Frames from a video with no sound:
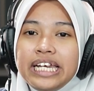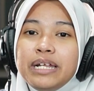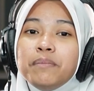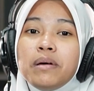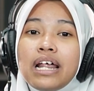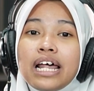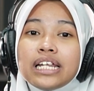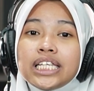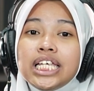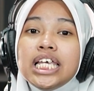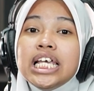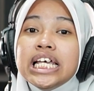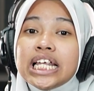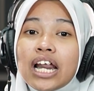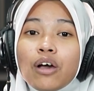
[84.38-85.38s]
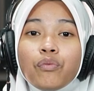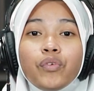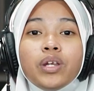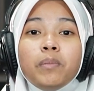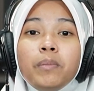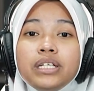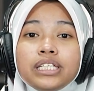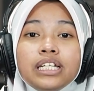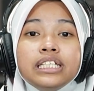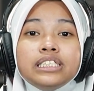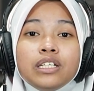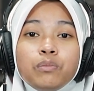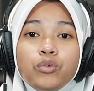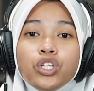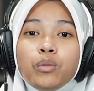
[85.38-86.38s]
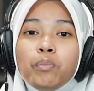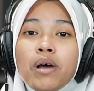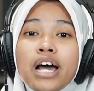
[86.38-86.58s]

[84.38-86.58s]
ini berarti grafin bisa disebut